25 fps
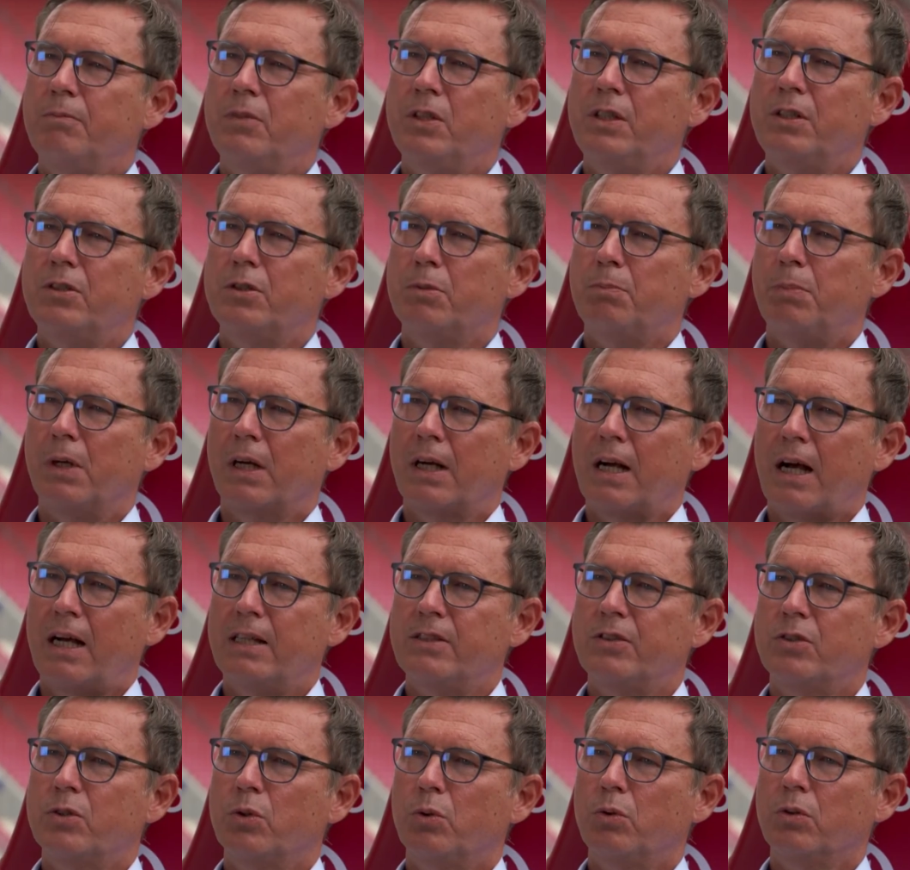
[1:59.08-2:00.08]
ra một chiến dịch
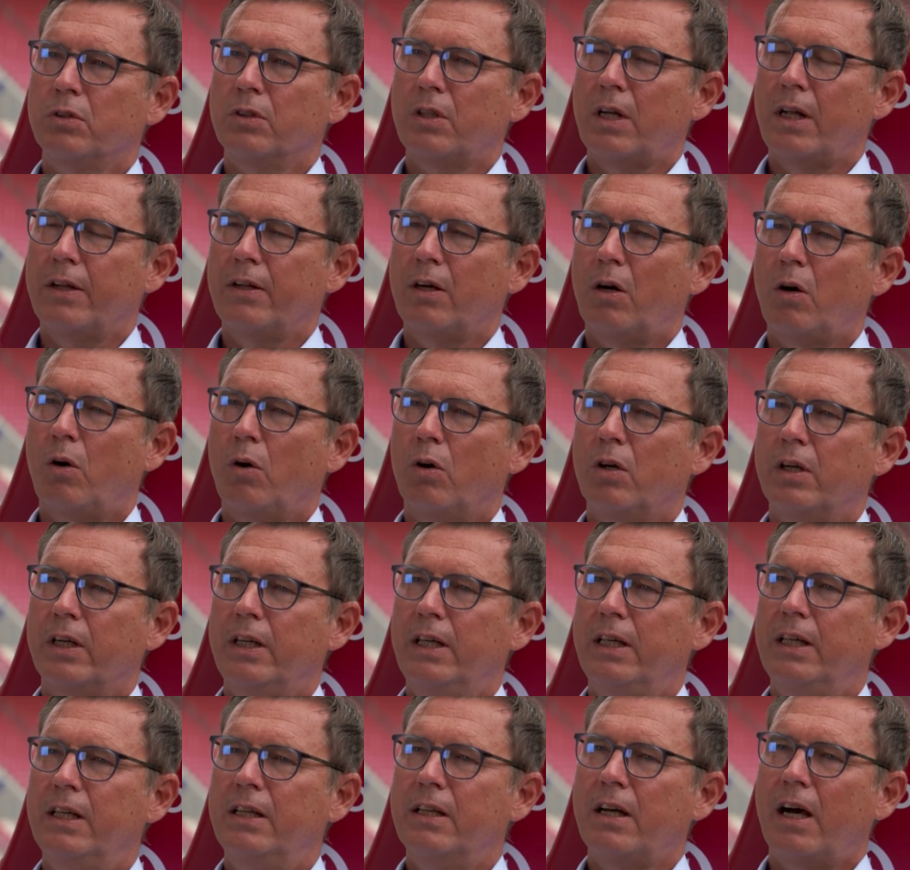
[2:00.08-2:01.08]
truyền thông tốt chưa từng có.
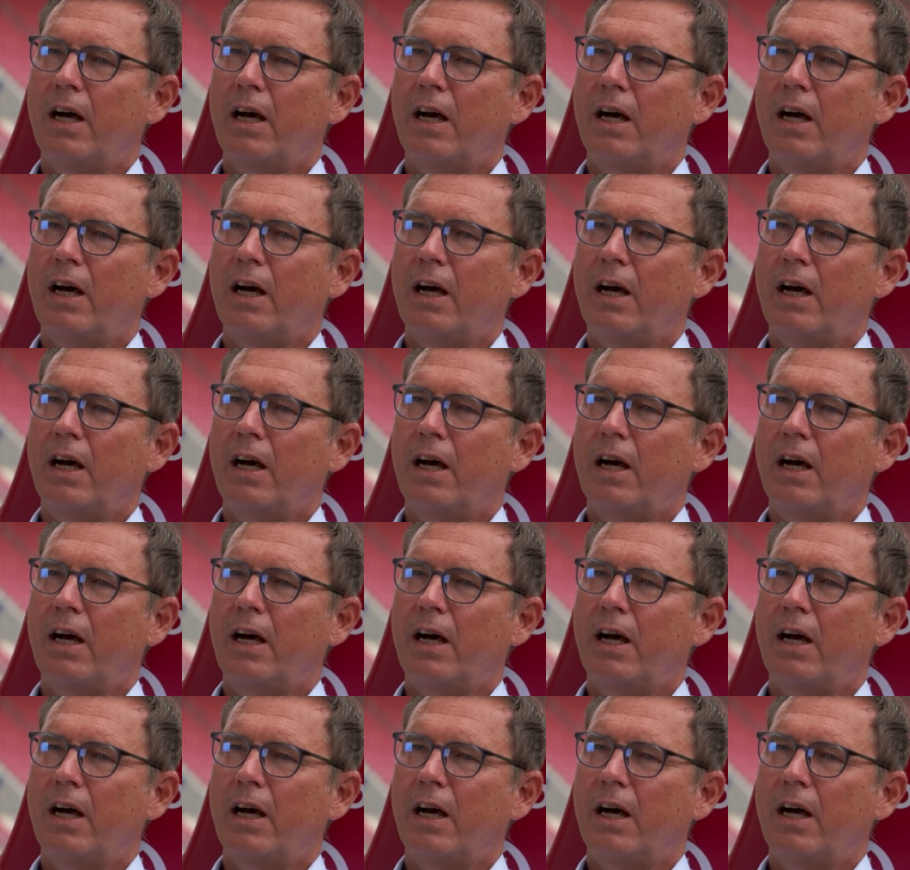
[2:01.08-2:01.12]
